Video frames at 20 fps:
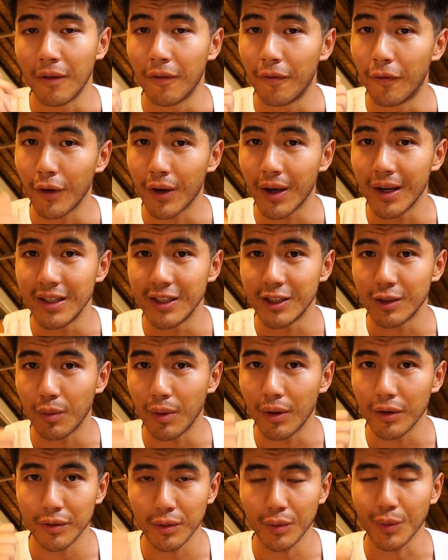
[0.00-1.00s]

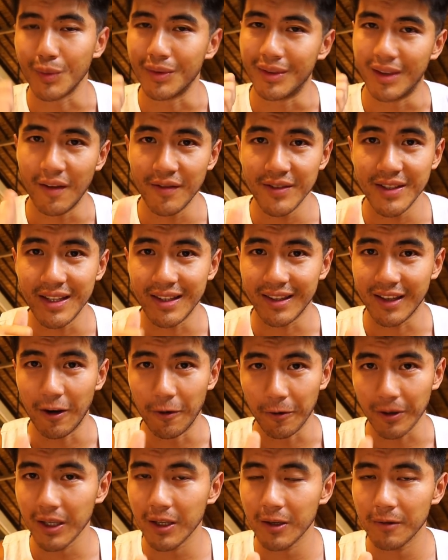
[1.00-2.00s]
focalise-toi sur ton déficit
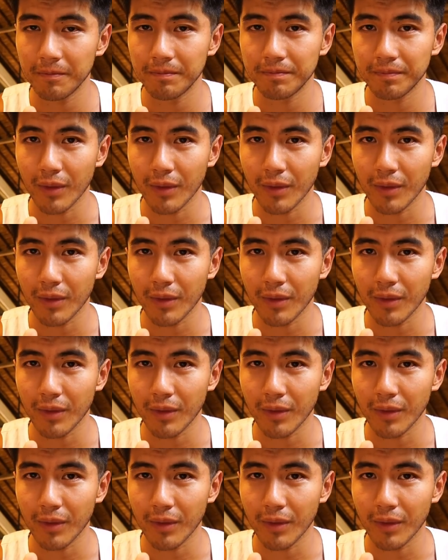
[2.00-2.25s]
calorique.